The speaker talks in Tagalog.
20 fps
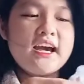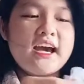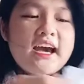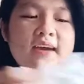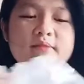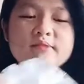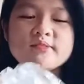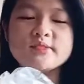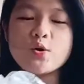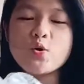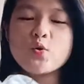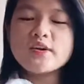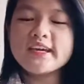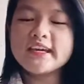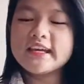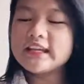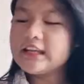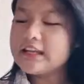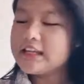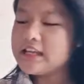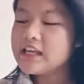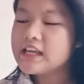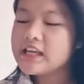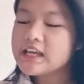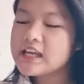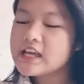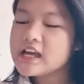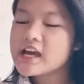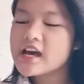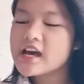I'm so kilig.